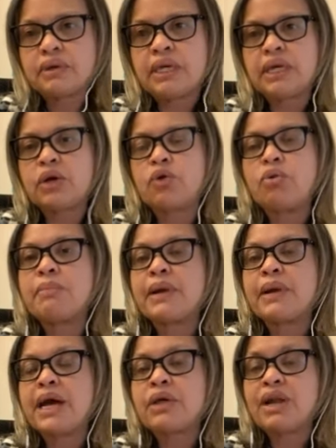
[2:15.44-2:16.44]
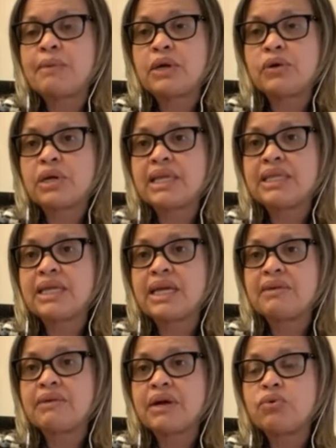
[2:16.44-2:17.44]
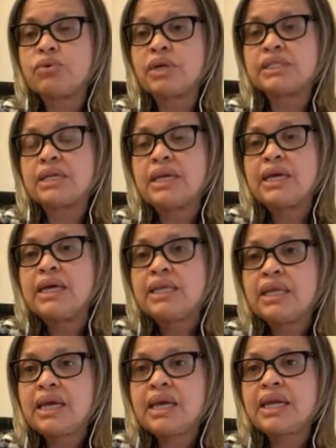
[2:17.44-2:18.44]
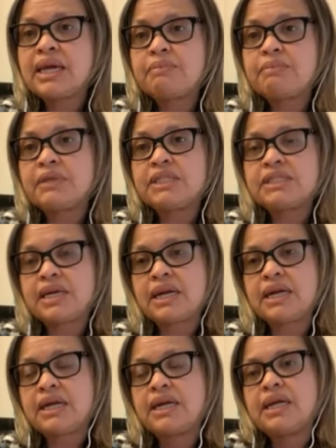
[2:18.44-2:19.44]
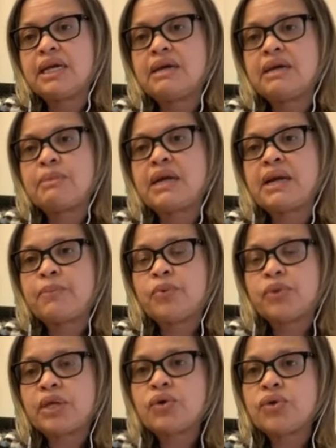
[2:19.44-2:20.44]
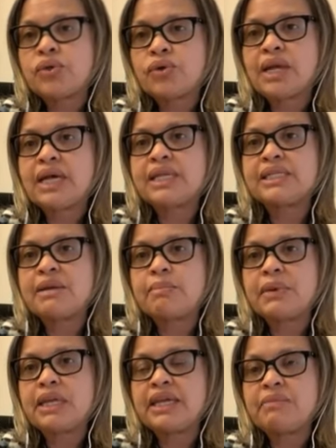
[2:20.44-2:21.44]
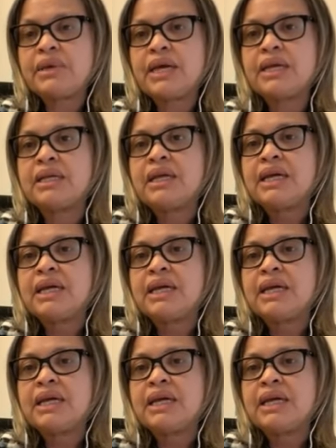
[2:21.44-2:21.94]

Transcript: eh, comprado la mayor cantidad de vacunas tienen que pensar que para poder controlar esta pandemia